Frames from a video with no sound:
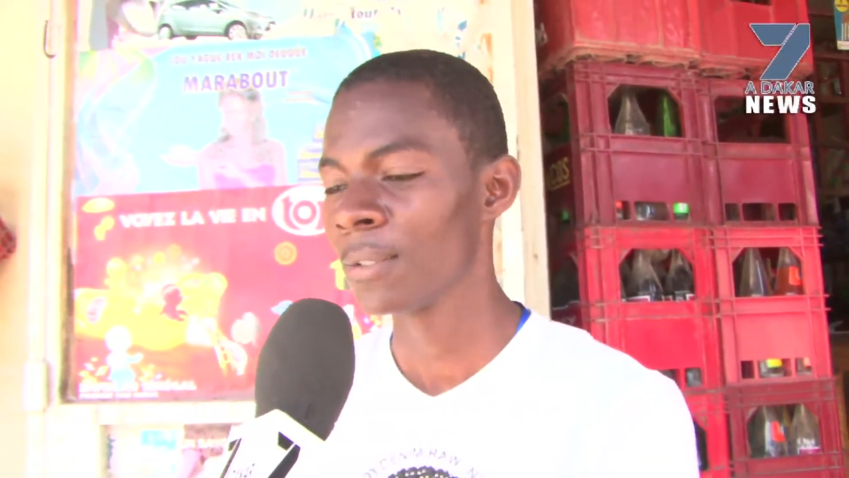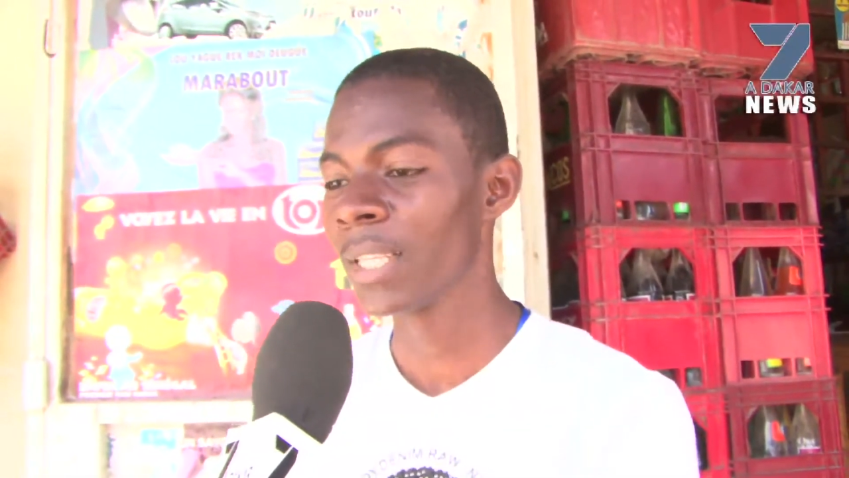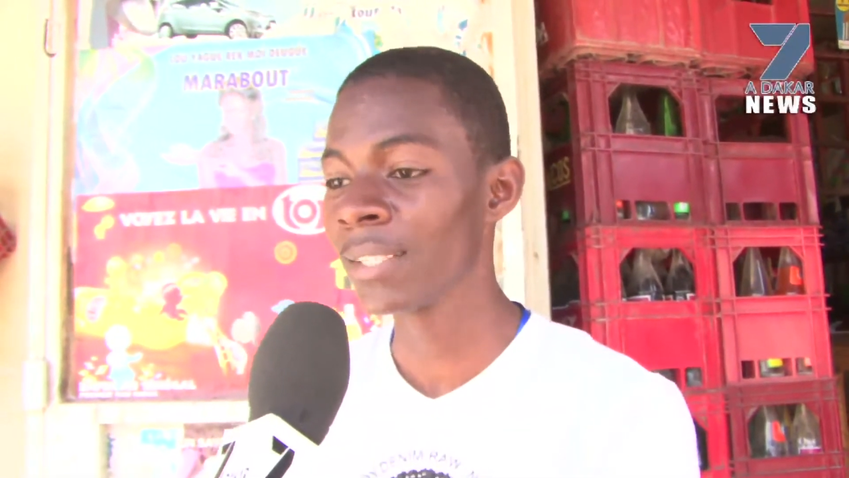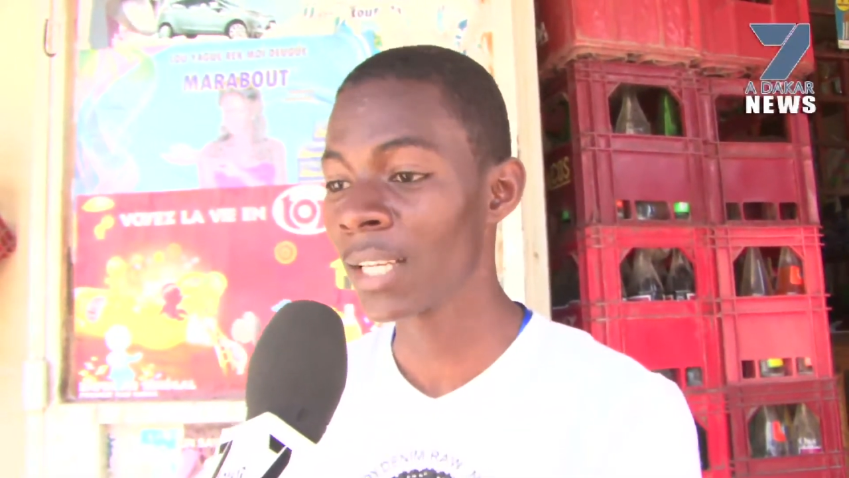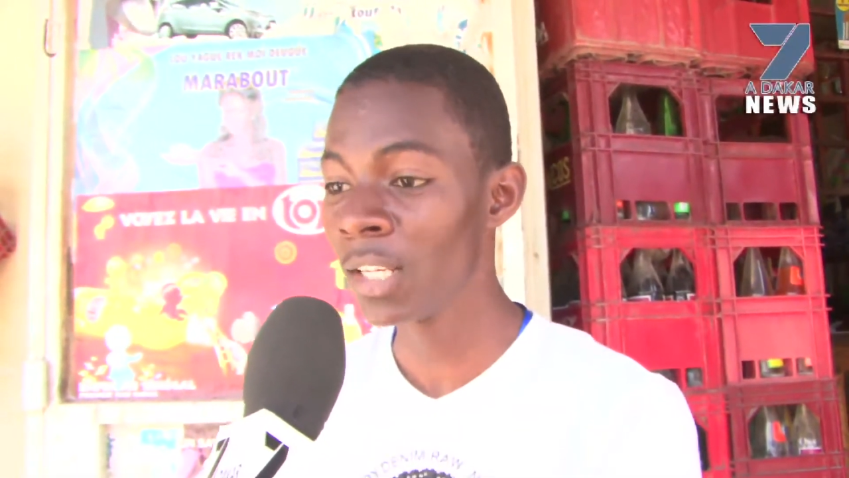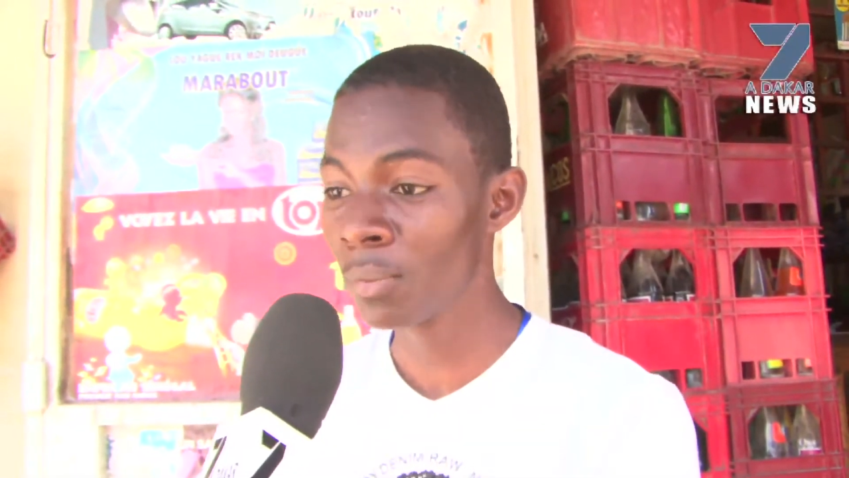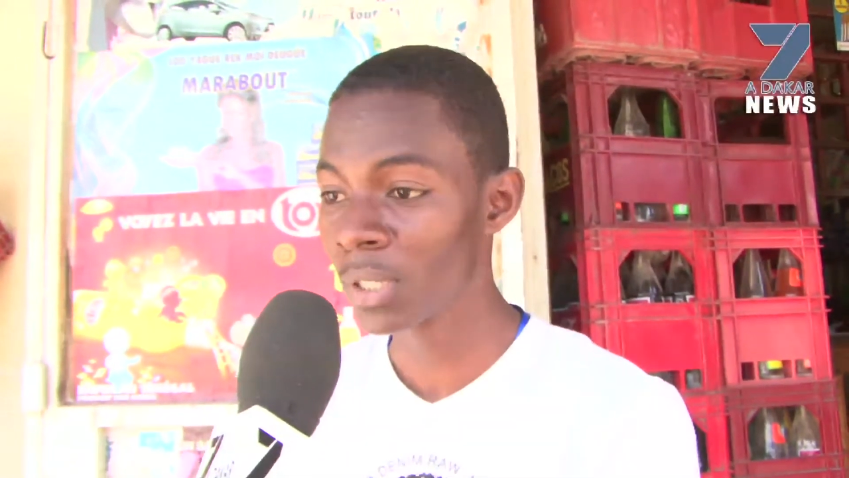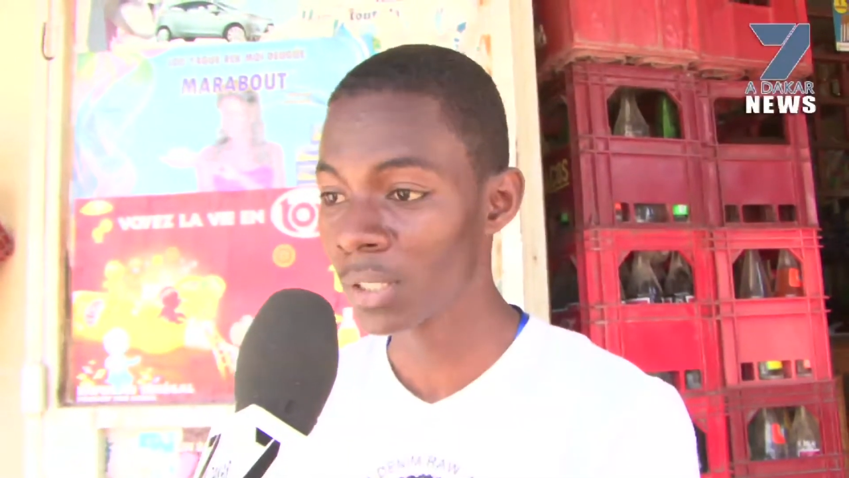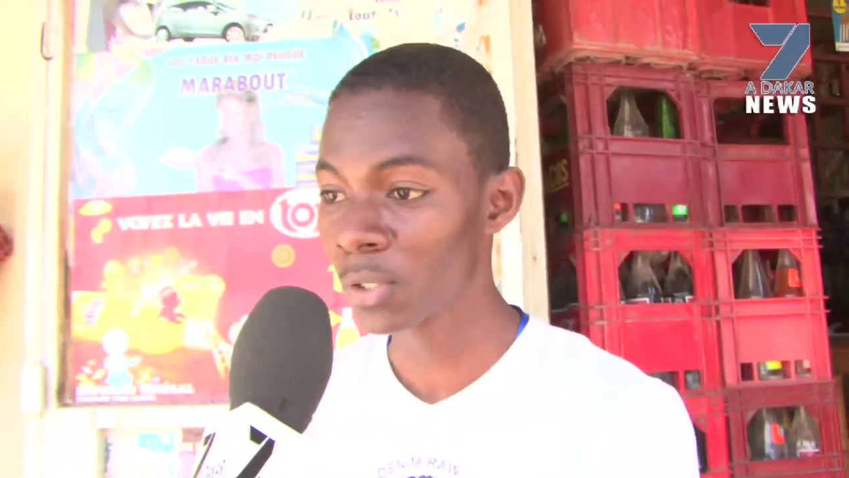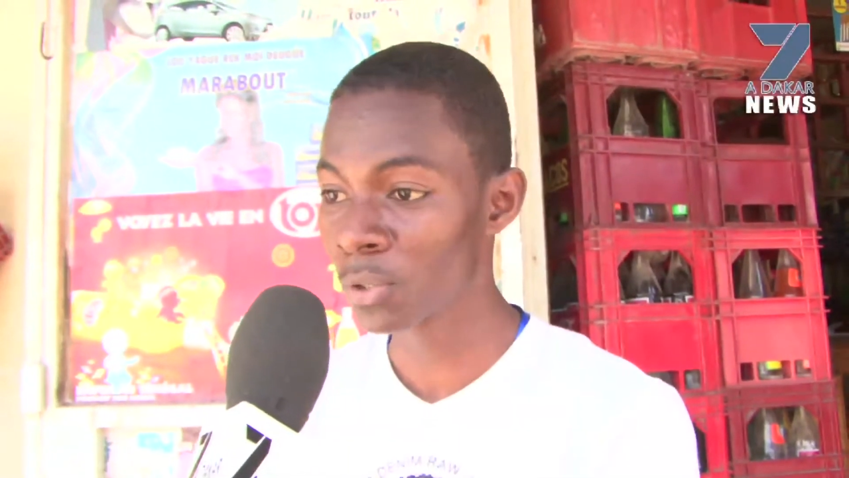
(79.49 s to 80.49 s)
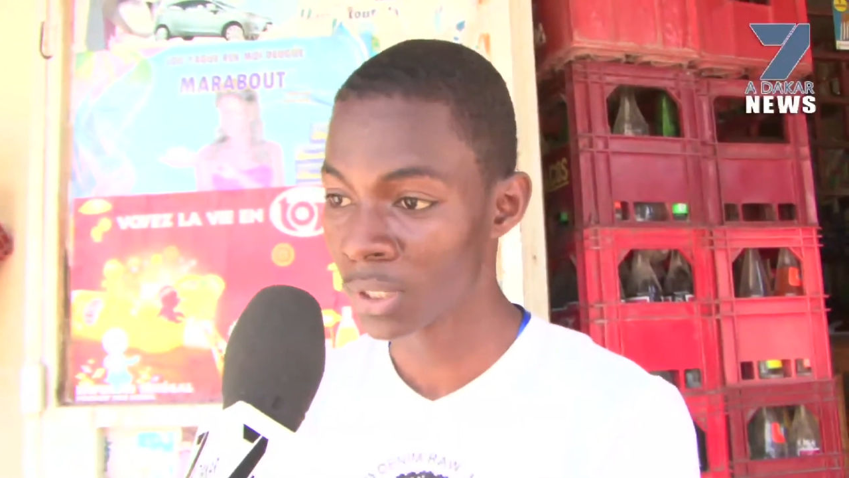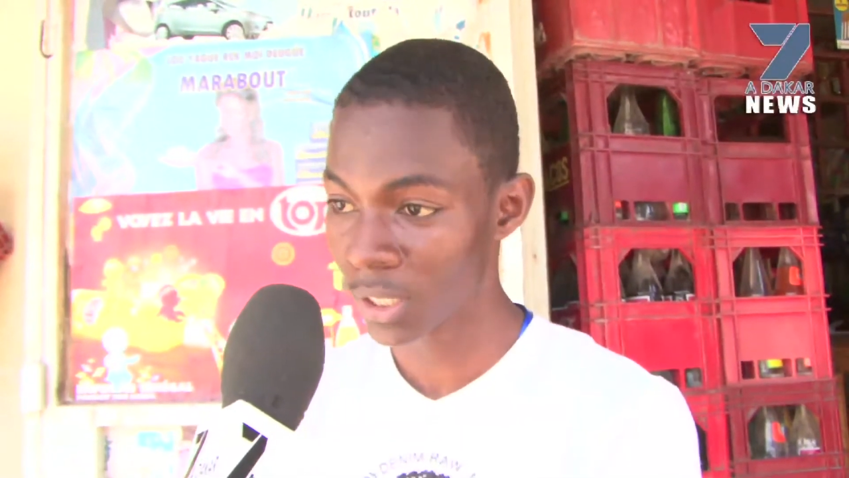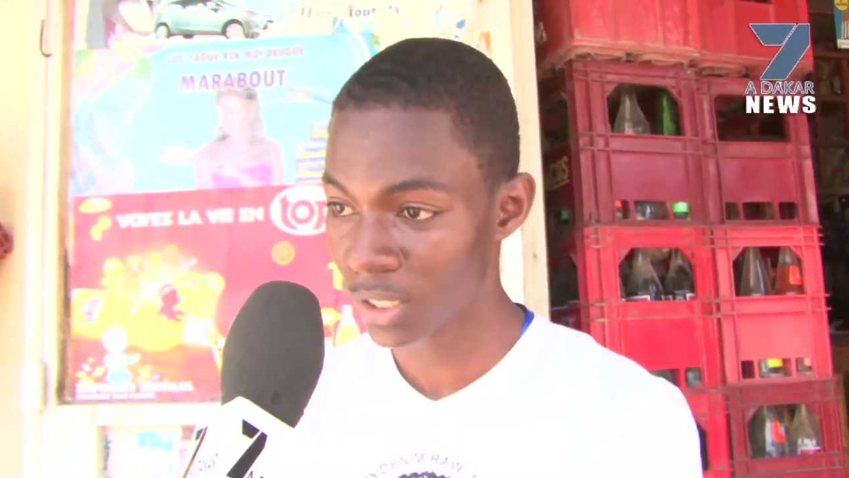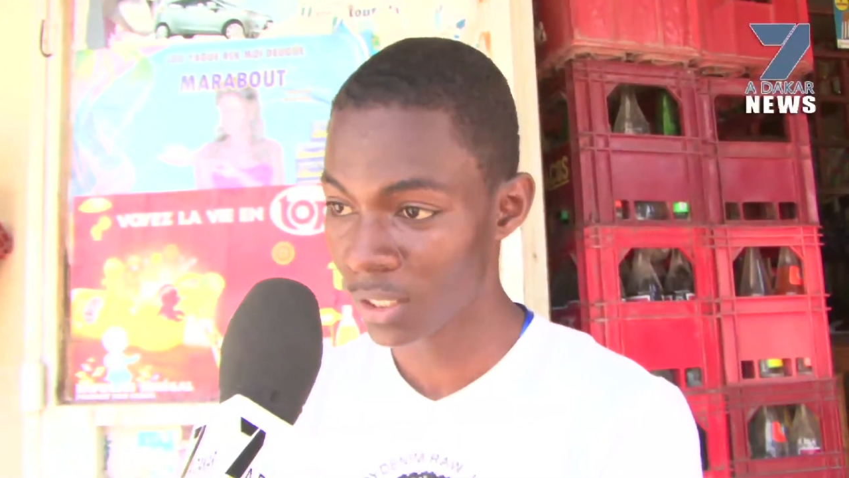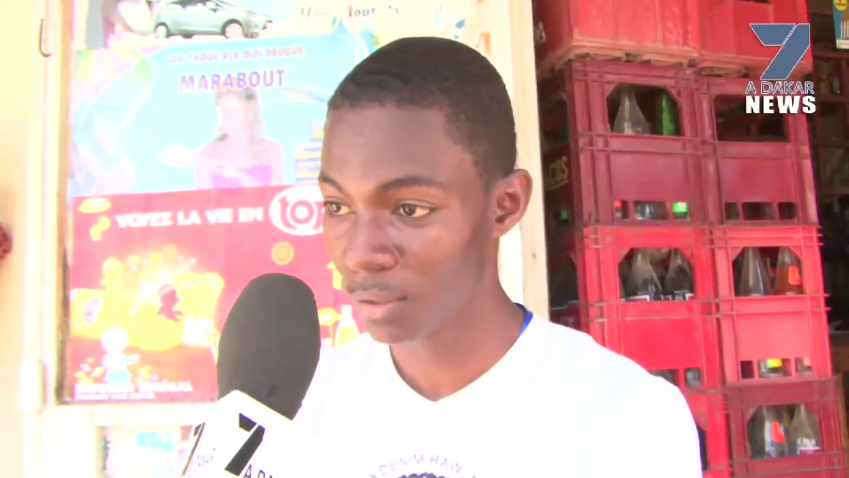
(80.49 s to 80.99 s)
des, aliments qui sont
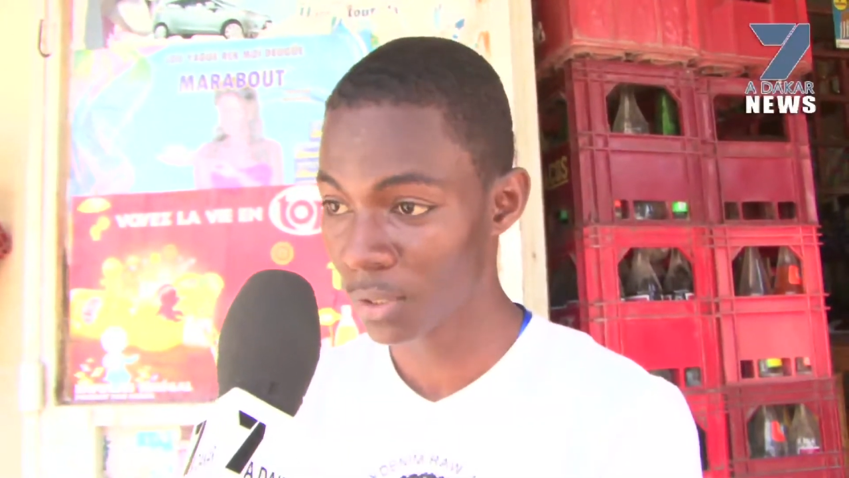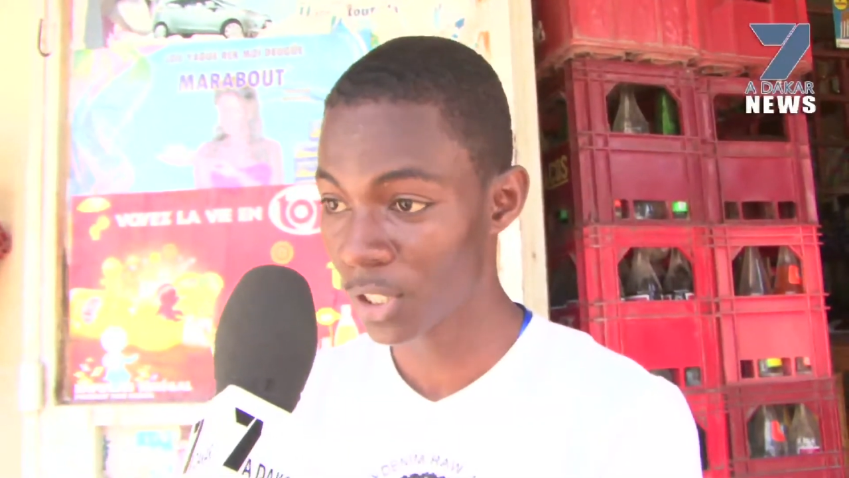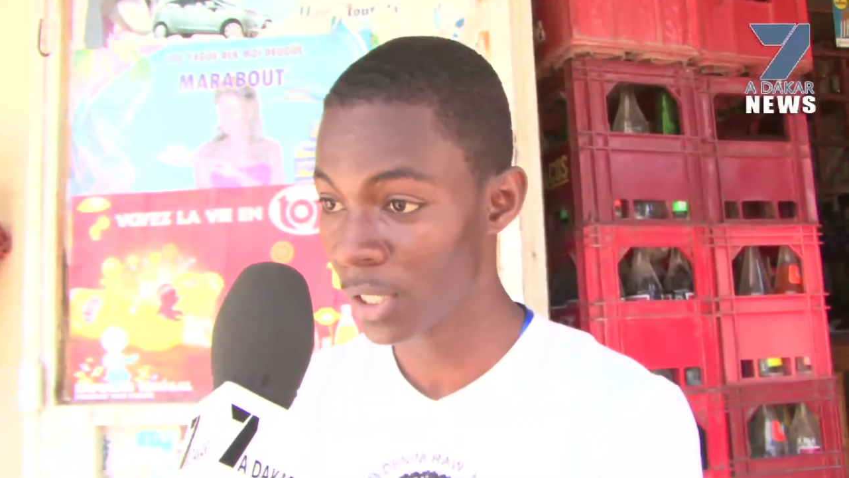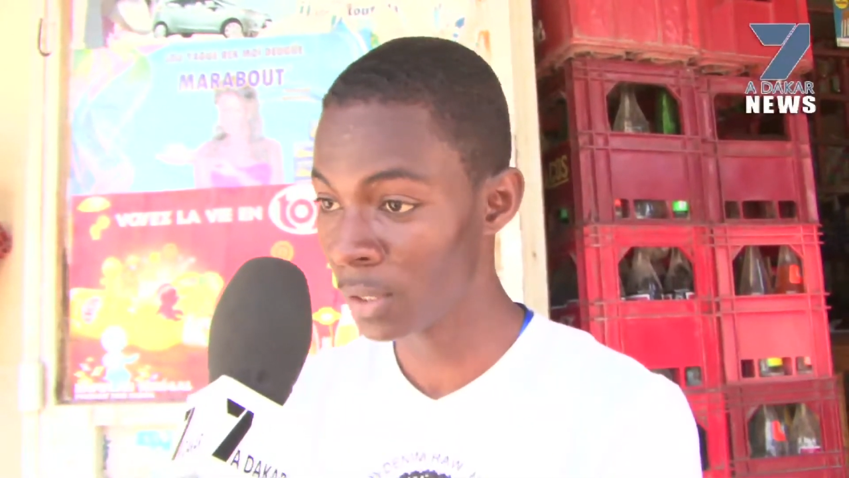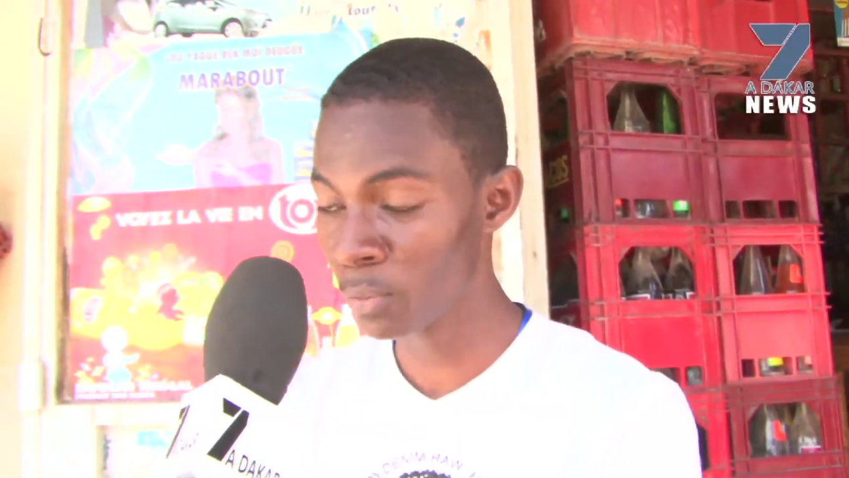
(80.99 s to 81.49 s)
interdits chez les